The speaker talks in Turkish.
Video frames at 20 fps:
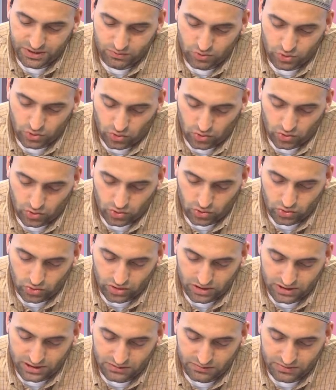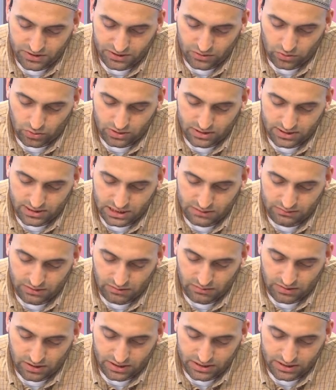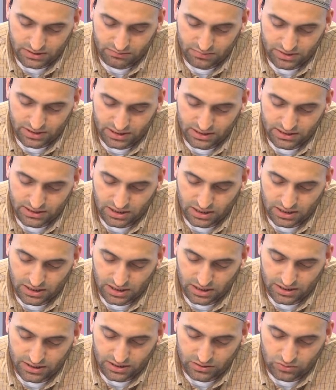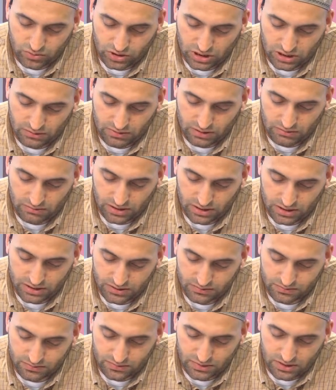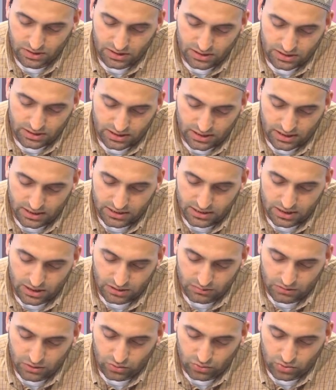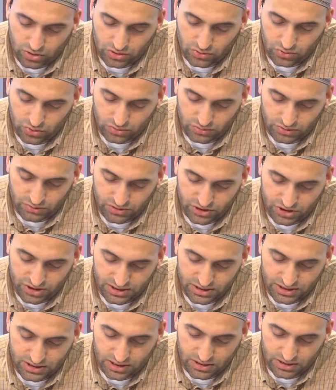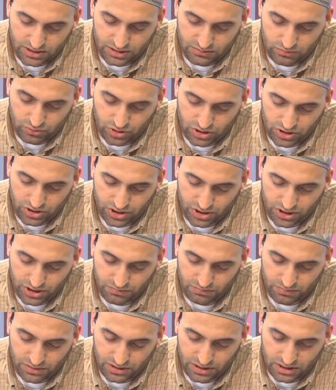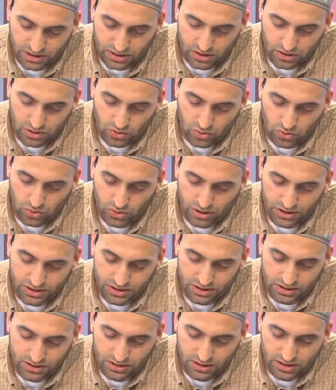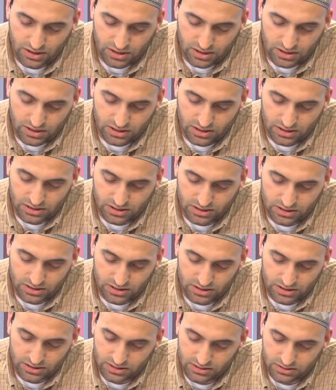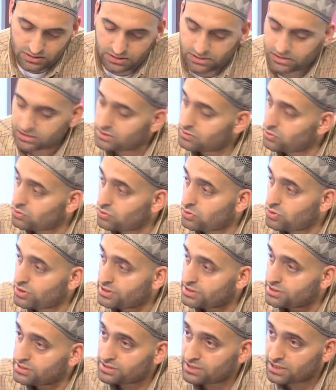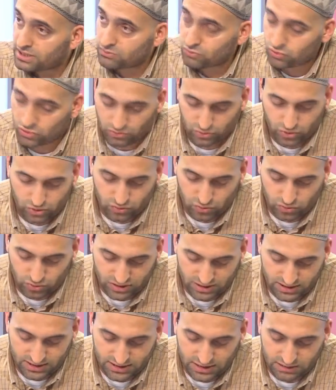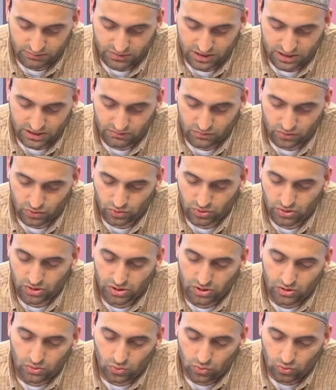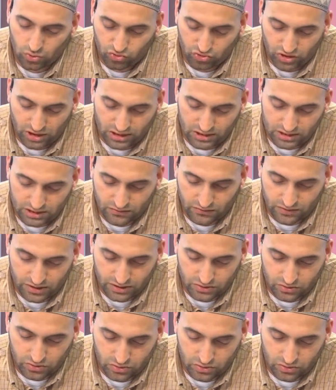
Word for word: çok kötü. Nasıl bir yol izlemem lazım? Biraz daha gayret düzelmem lazım. Ders almaya utanıyorum demiş. İnsanlara bu yaşta gidip bana öğretin nasıl öğretin diyemiyorum diyor. Bunu nasıl yenmeliyim diyor. Ya öyle, unutkanlık var diyor.